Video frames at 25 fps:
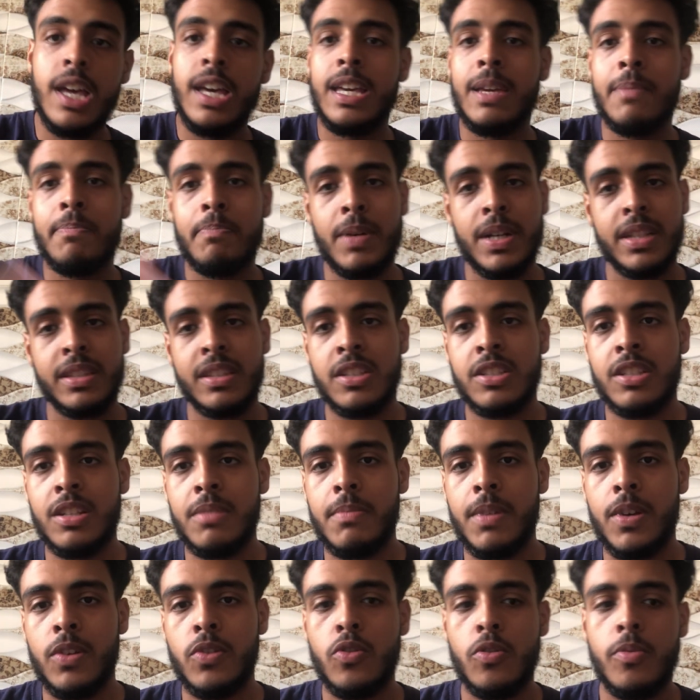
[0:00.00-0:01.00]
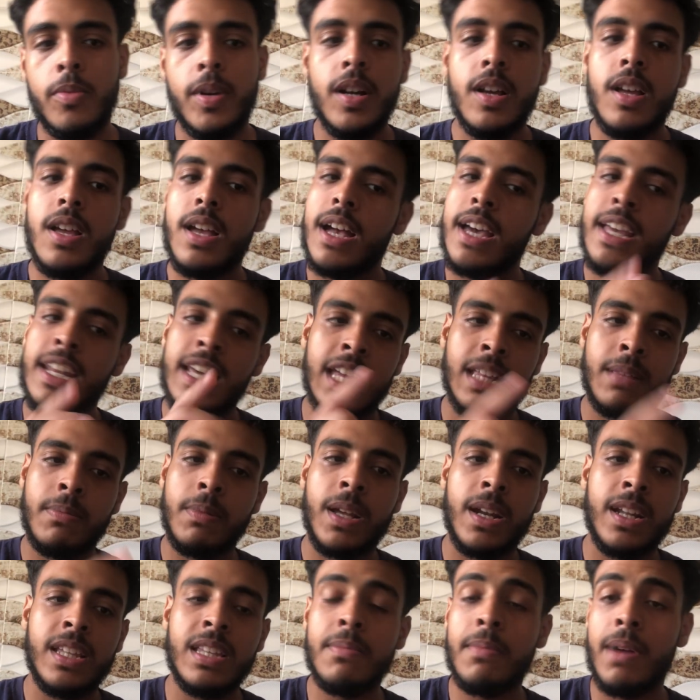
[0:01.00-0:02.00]
يبارطاجي المعلومه انا هاد
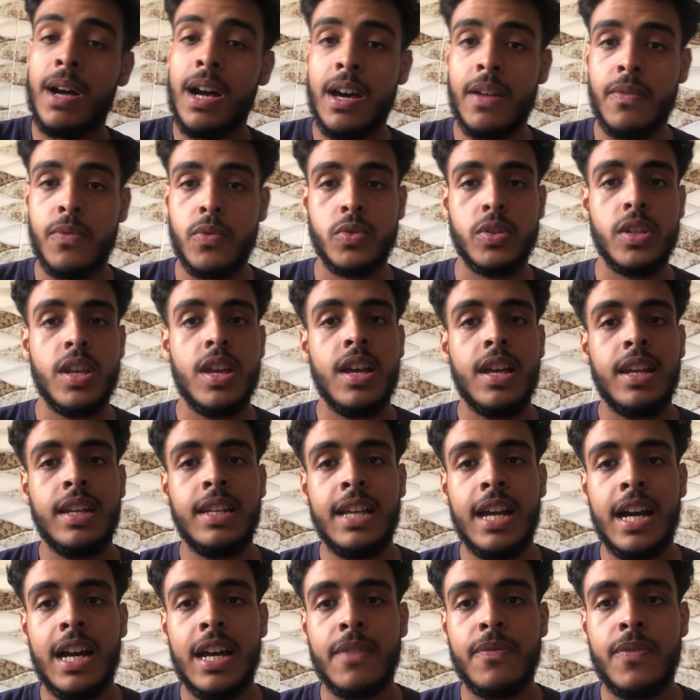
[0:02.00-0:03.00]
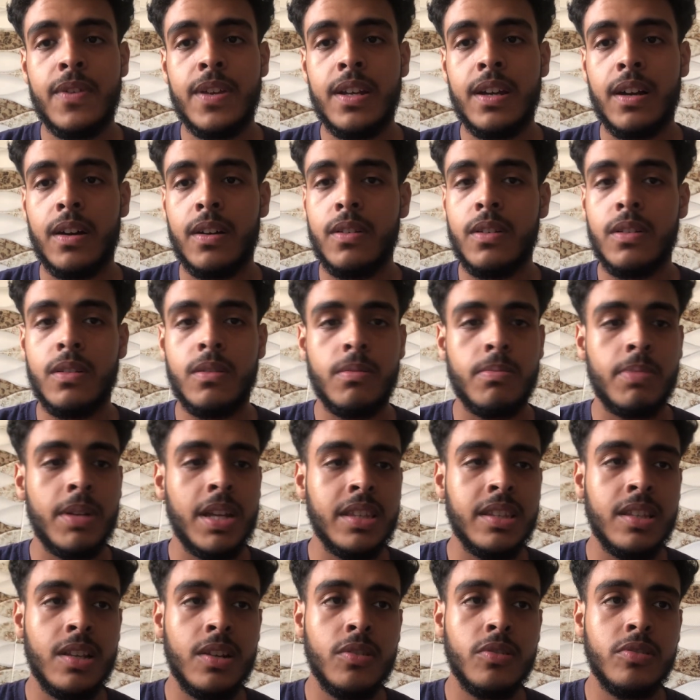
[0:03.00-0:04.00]
البلان هذا ما عارفوش اللي عارف انا آه،
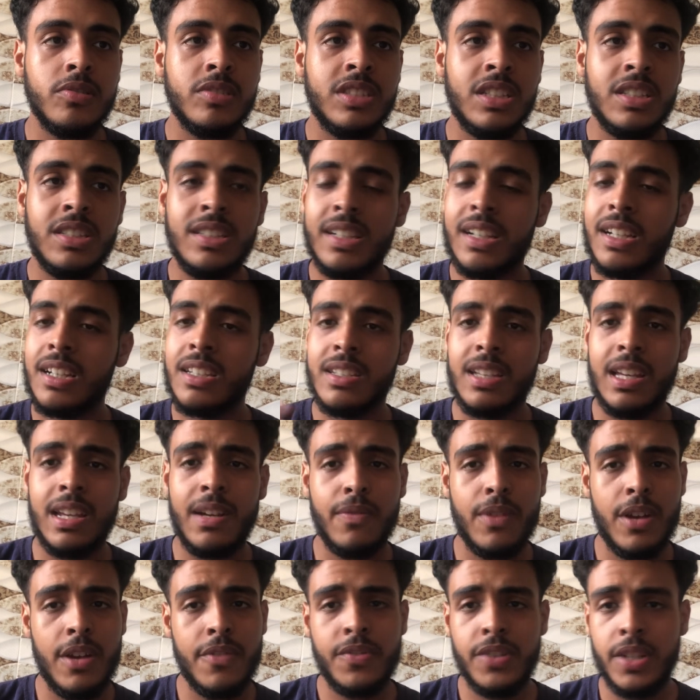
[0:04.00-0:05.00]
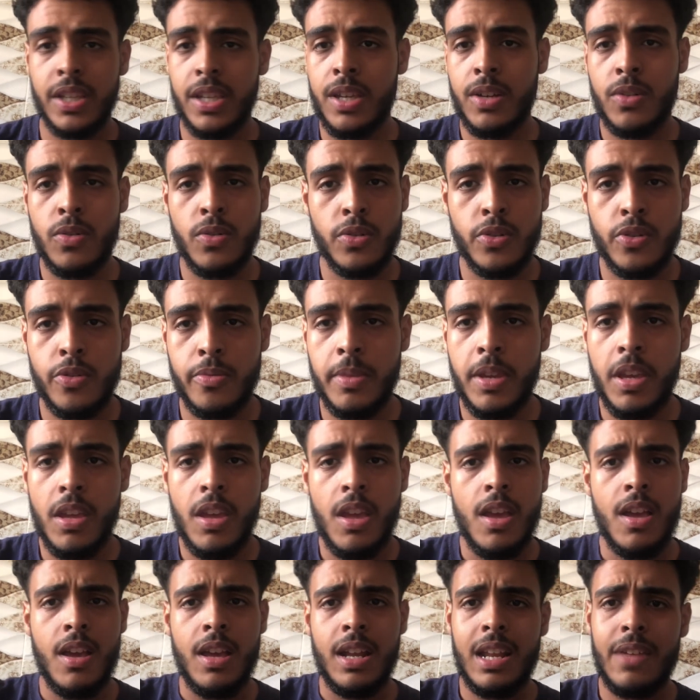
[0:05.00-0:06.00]
البلان ديال لونسيجي راه كتقرا في لافاك ايكونومي
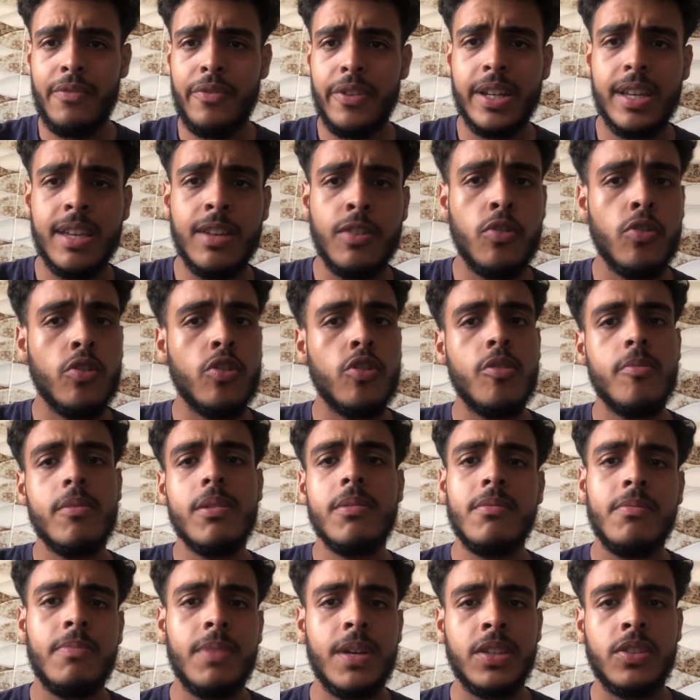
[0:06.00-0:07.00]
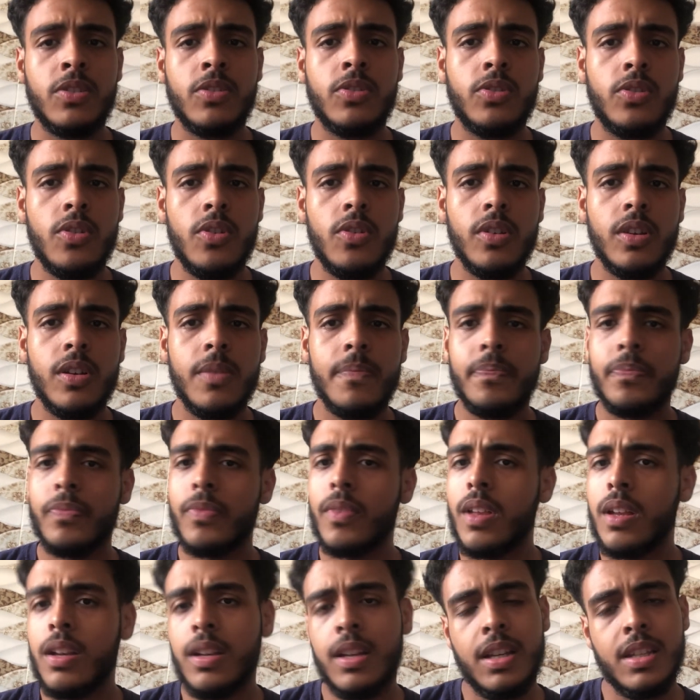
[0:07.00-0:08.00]
لافاك ايكونومي من بعد دوك
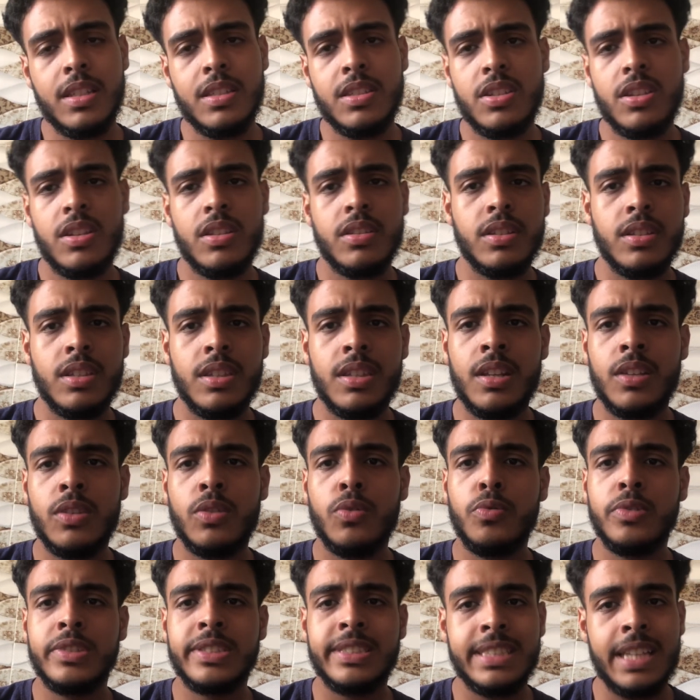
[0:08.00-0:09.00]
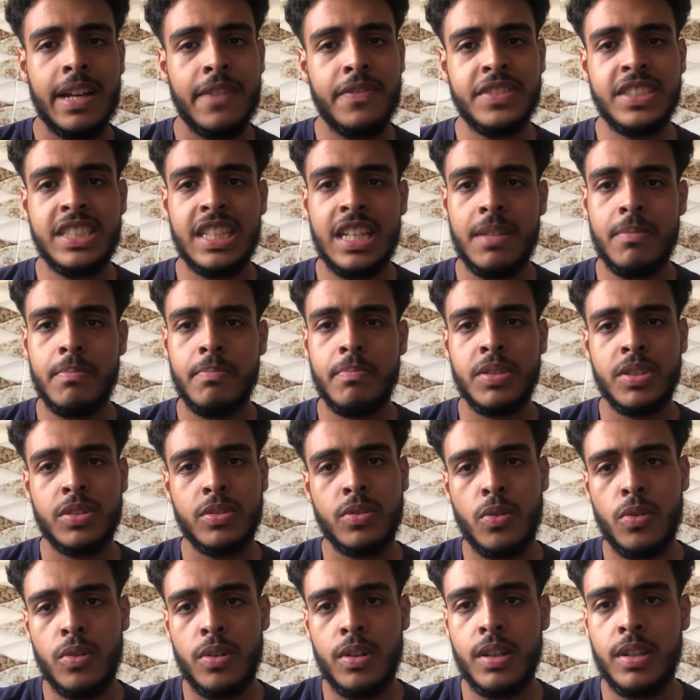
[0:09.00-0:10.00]
كتقدر دوز طاف سام باش
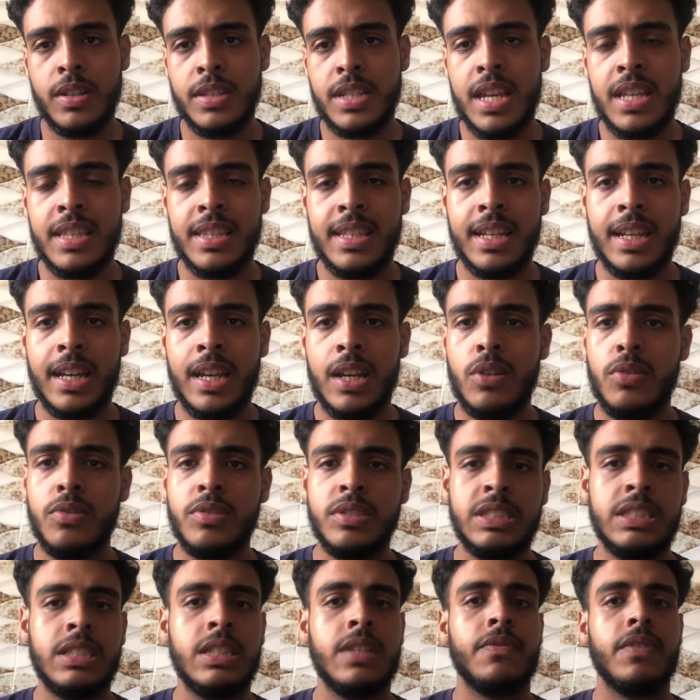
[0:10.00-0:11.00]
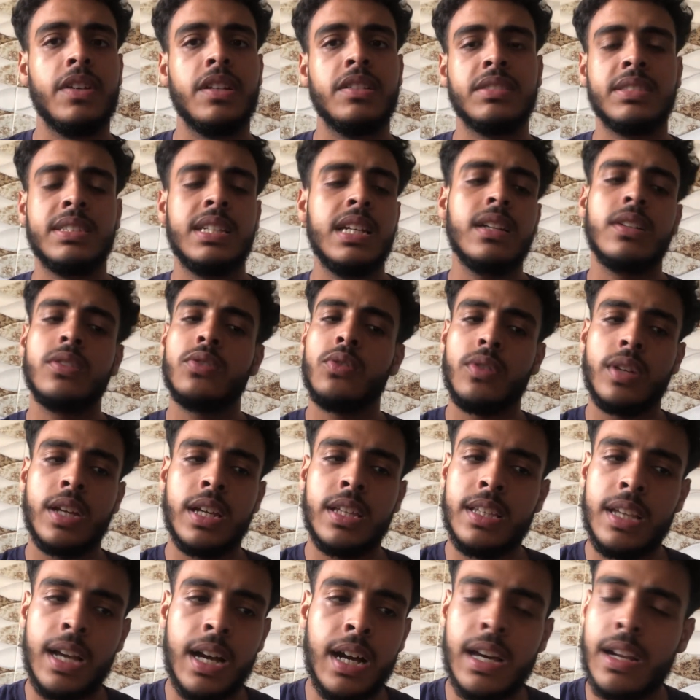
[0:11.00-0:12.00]
تدخل تانتيغري لو سي جي في اس 5 دونك
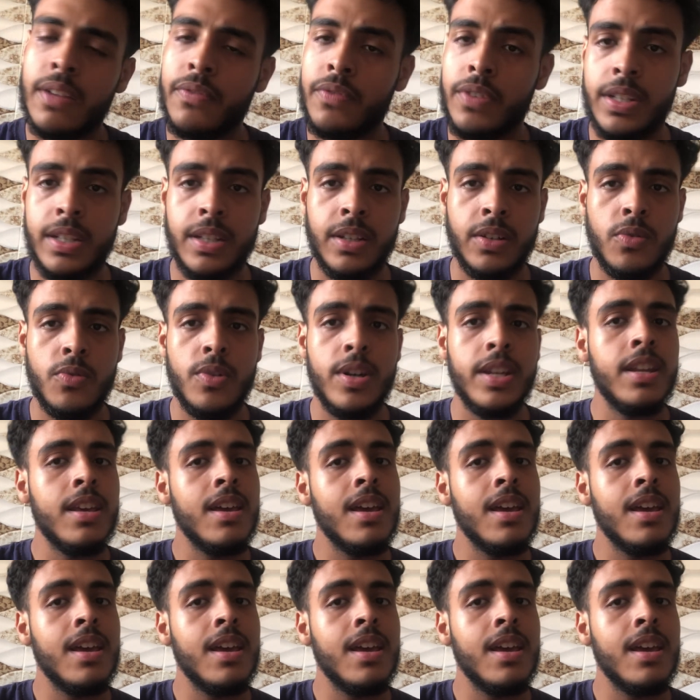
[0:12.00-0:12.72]
هذه عارفه الاخوان